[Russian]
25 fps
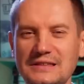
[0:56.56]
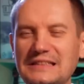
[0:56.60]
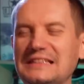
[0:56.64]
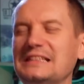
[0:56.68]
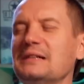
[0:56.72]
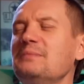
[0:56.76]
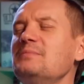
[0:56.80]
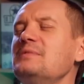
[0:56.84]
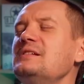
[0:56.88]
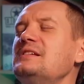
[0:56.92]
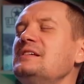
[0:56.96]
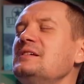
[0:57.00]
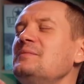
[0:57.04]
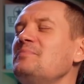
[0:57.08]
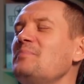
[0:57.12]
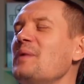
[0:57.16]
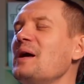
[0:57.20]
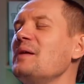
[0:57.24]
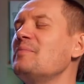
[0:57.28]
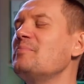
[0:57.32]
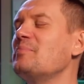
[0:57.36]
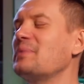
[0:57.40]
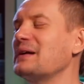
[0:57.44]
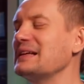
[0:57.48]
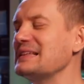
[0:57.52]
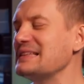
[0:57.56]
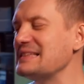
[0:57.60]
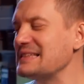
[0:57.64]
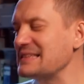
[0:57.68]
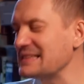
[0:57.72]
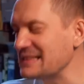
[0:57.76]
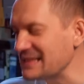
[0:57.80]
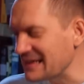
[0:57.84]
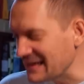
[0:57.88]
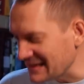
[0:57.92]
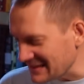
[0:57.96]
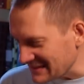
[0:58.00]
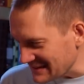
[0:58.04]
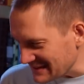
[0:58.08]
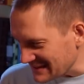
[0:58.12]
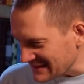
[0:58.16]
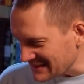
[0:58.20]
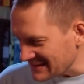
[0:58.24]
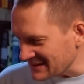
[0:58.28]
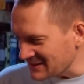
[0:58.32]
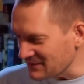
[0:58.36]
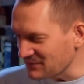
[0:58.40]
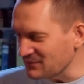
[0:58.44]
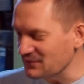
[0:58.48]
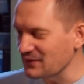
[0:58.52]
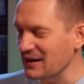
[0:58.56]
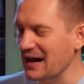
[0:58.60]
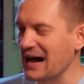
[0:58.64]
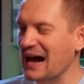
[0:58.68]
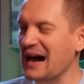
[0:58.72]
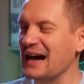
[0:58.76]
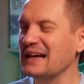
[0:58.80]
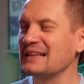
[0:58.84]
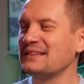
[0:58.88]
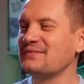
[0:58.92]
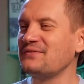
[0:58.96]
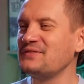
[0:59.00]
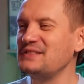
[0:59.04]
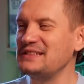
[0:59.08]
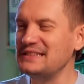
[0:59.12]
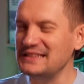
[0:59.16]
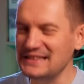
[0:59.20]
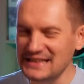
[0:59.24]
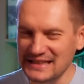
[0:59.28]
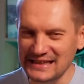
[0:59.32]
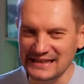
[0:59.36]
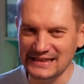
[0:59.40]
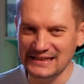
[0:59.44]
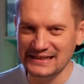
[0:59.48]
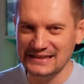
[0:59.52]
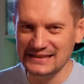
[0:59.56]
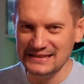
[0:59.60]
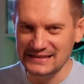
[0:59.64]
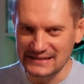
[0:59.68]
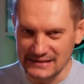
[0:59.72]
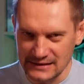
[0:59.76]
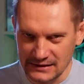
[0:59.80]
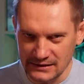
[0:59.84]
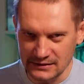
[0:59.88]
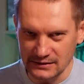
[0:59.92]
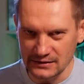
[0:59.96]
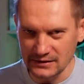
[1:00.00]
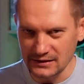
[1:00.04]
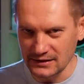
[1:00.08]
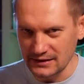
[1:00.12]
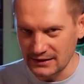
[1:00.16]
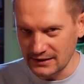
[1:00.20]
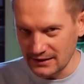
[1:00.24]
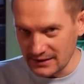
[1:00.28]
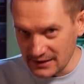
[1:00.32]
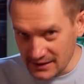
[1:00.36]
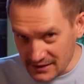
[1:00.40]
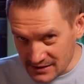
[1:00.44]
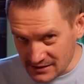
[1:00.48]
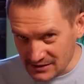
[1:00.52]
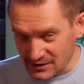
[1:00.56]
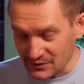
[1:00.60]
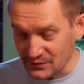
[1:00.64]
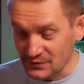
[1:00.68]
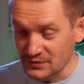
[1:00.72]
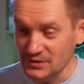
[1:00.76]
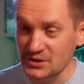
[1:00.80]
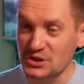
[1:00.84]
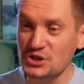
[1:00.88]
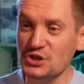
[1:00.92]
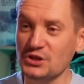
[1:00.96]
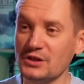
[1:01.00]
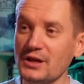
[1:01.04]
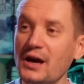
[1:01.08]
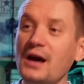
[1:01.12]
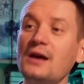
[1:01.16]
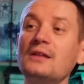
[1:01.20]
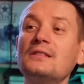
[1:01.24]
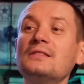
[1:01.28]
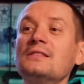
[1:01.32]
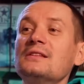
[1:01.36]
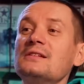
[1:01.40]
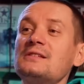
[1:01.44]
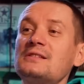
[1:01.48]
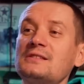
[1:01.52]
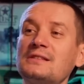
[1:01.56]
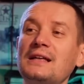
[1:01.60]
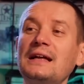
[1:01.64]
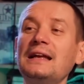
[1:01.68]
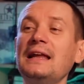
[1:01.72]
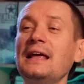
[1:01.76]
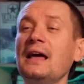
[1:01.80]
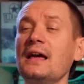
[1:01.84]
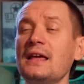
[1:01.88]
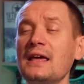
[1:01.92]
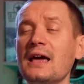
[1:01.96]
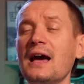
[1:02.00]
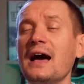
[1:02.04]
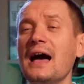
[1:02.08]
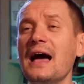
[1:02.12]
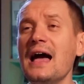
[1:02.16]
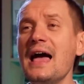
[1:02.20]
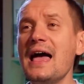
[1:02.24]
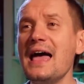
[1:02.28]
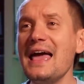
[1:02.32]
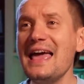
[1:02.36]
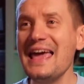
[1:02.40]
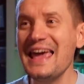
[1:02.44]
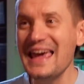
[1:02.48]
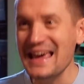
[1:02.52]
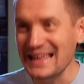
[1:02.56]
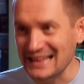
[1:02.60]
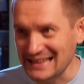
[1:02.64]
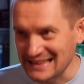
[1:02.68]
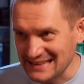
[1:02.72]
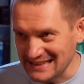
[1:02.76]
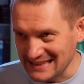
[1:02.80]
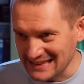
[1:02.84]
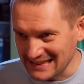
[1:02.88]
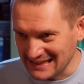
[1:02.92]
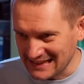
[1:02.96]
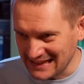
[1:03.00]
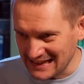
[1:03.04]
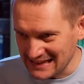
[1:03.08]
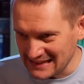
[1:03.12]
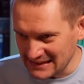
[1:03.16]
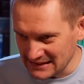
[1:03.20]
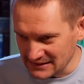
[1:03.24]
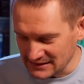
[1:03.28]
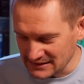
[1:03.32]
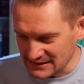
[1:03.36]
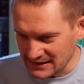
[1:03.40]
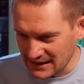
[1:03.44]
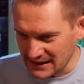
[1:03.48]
75% от всех сил лоялистов начинают на столе. Я это хотел